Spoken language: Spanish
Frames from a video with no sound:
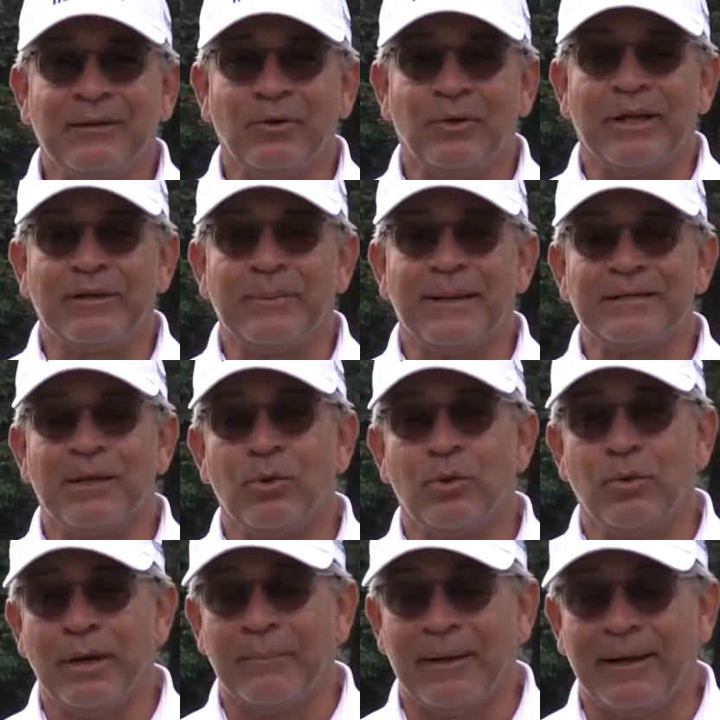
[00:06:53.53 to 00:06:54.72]
lo que ha pasado
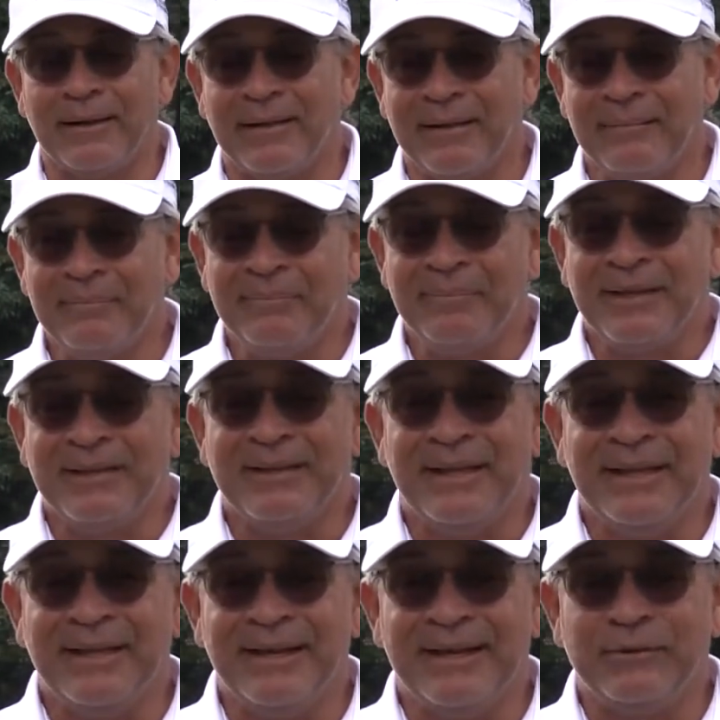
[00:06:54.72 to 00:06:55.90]
con la parada
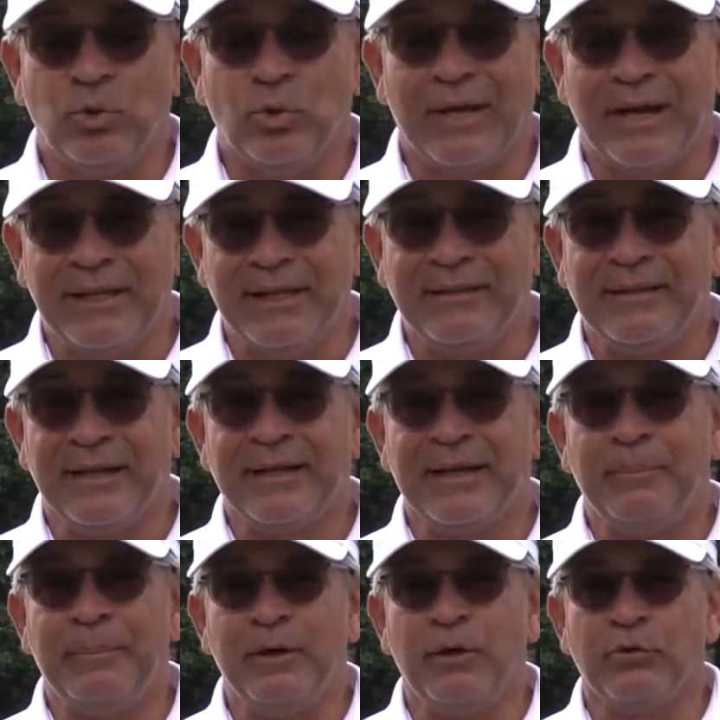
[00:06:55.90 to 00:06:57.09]
del Turcanita,
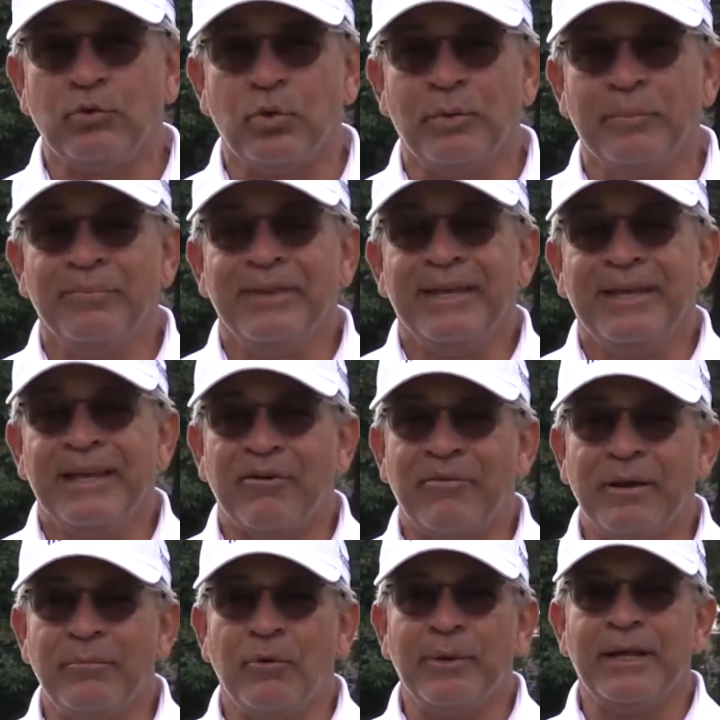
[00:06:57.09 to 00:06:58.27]
el Pink of Tour y la
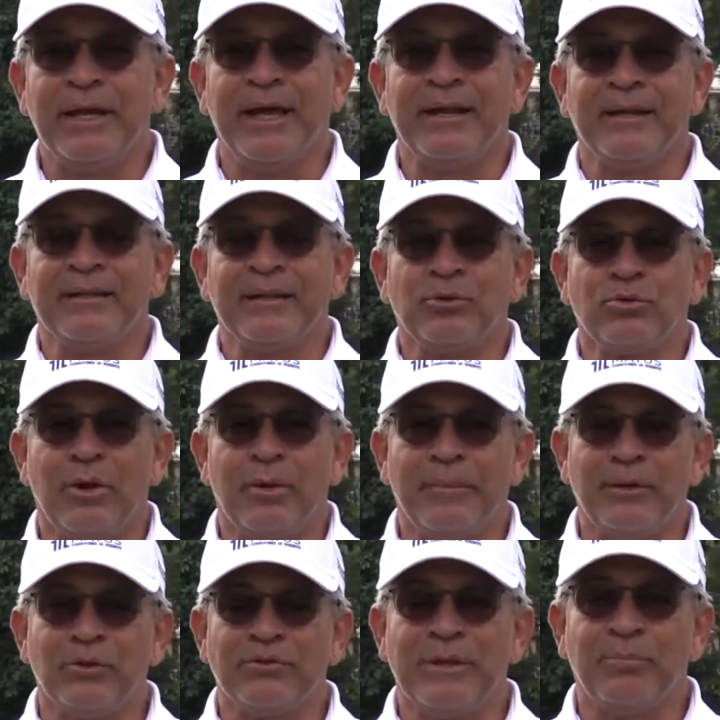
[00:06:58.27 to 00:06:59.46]
feria inmobiliaria de nuestros
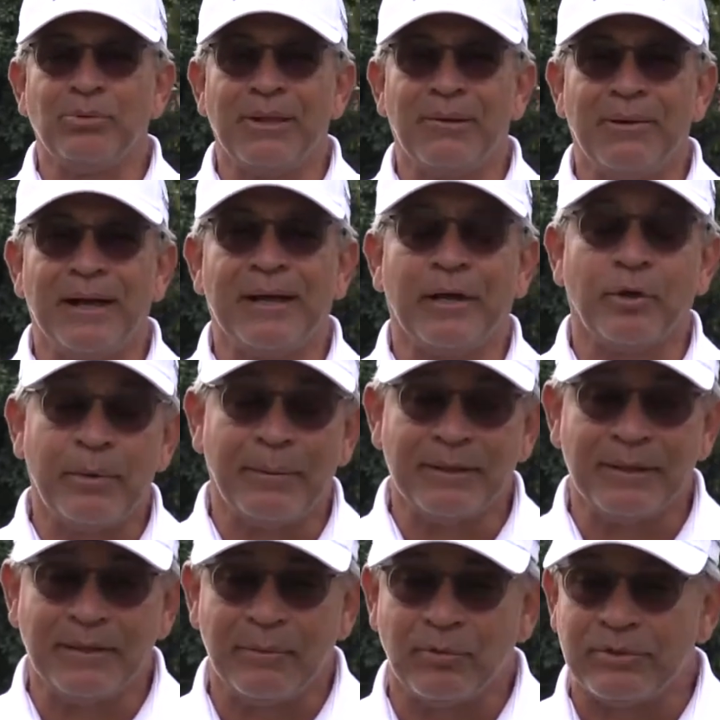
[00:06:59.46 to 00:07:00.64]
amigos de Punta Blanca, que
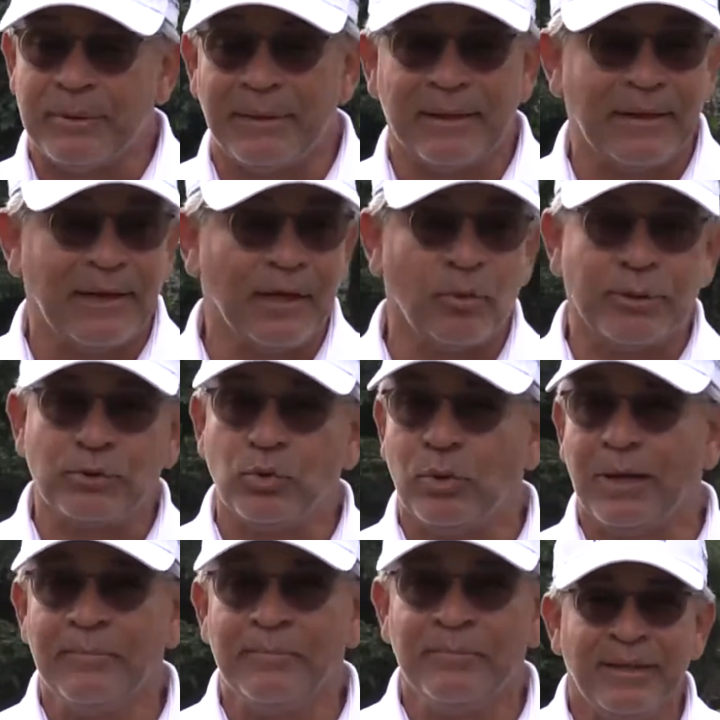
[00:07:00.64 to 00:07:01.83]
obviamente tenemos siempre que darle
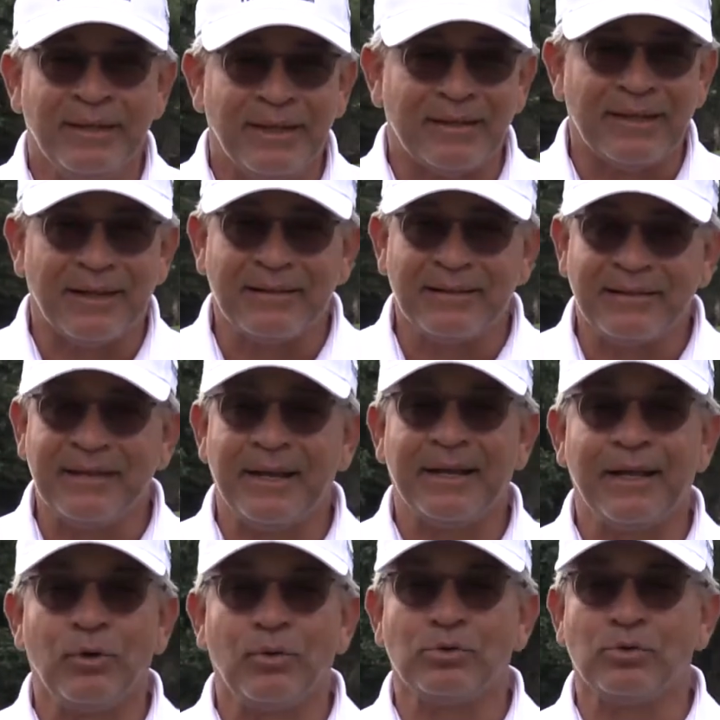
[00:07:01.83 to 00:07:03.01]
cobertura y estar de
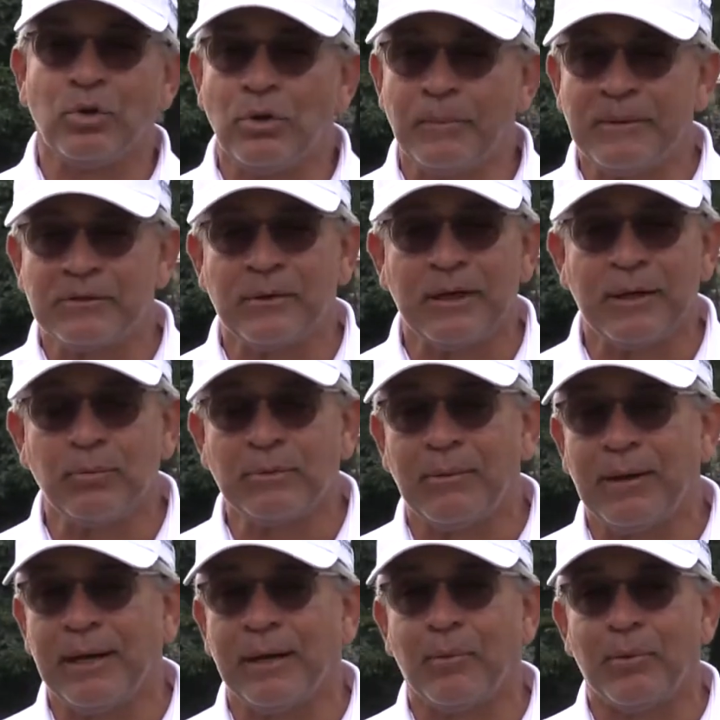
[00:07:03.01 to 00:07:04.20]
cerca con todo el personal de Punta
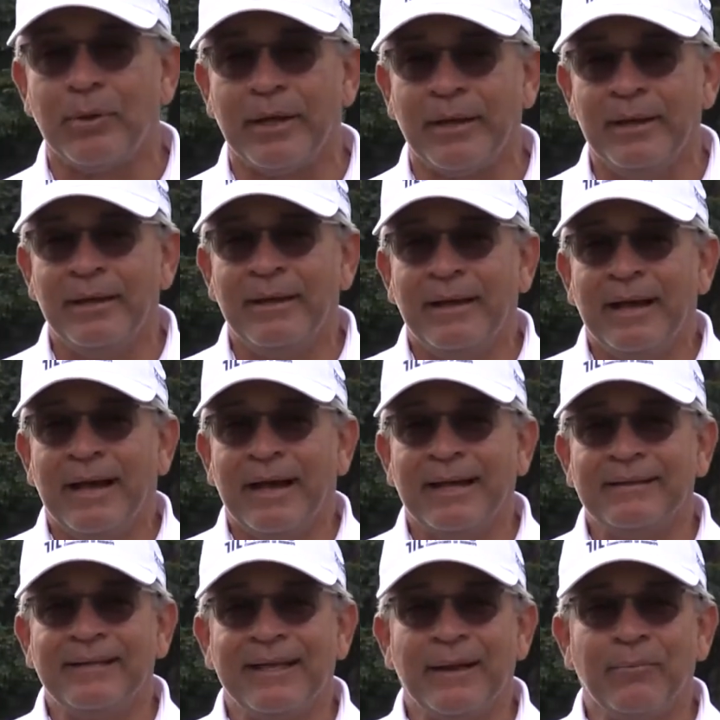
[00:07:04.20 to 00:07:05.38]
Blanca, porque a
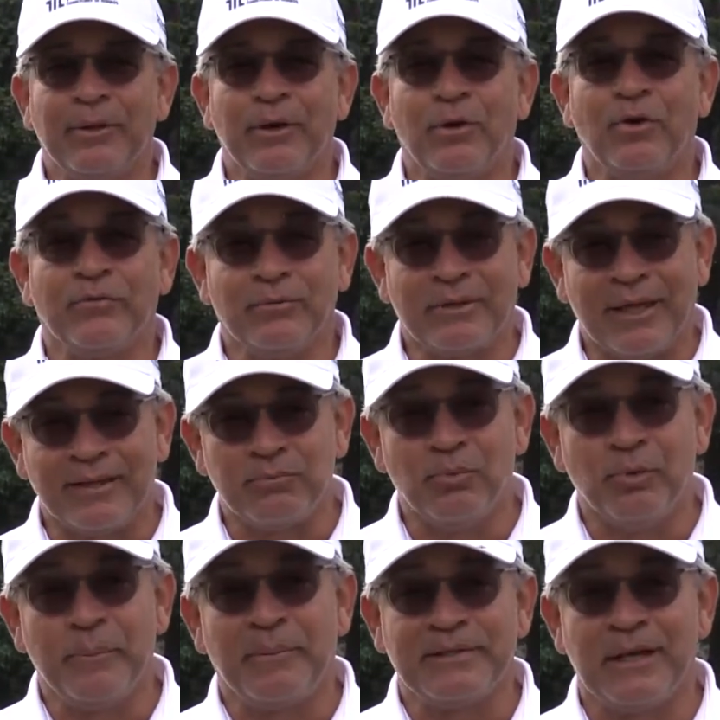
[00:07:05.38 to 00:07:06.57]
este campo de golf, que es
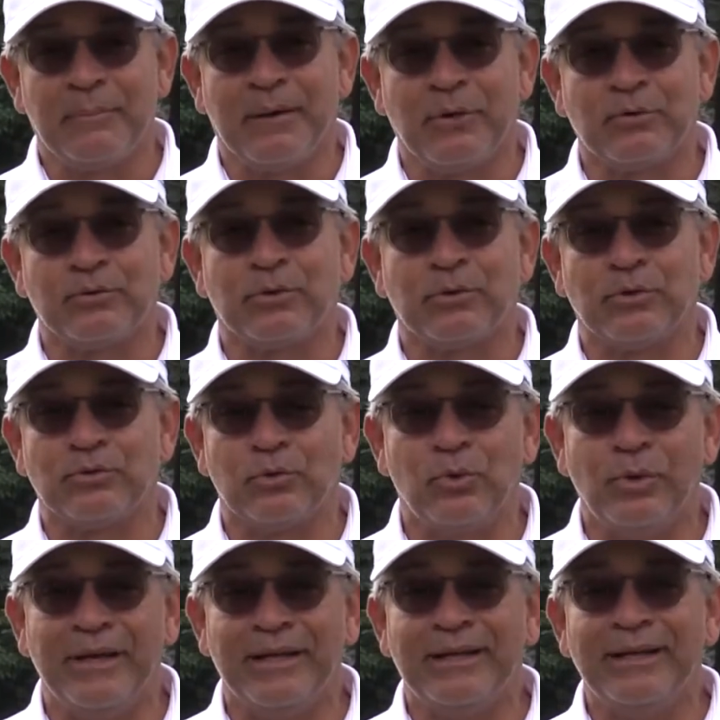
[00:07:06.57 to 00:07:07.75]
muy especial para nosotros, nos
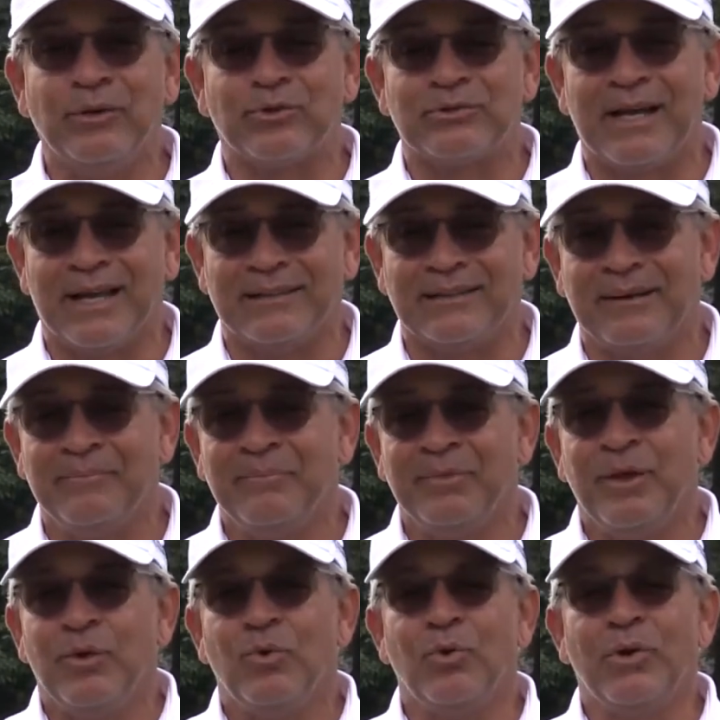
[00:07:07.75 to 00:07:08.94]
une y nos ata
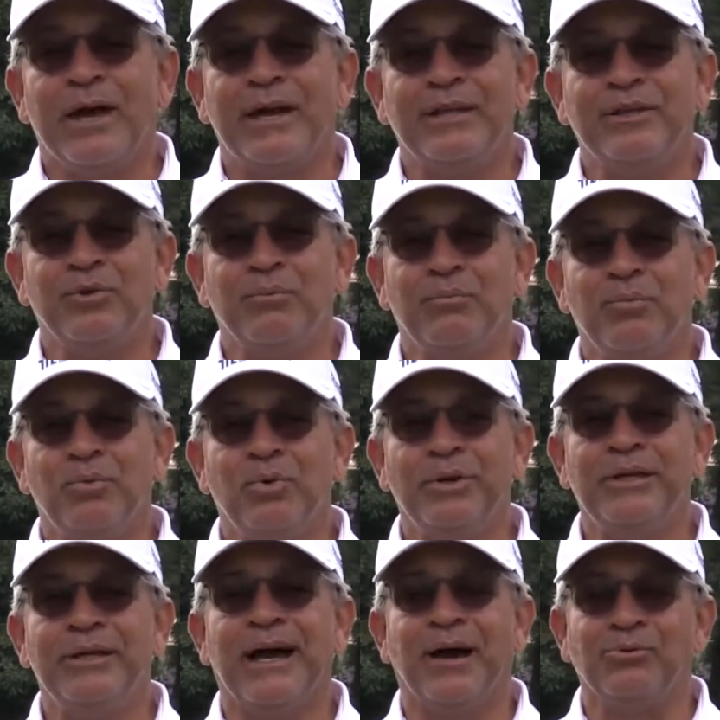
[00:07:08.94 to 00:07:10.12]
un cariño
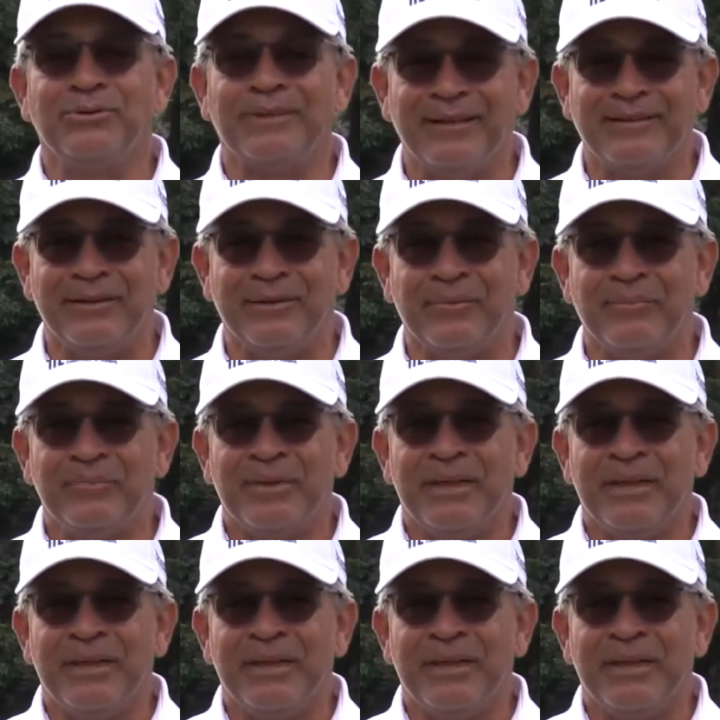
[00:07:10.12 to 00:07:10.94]
muy auténtico.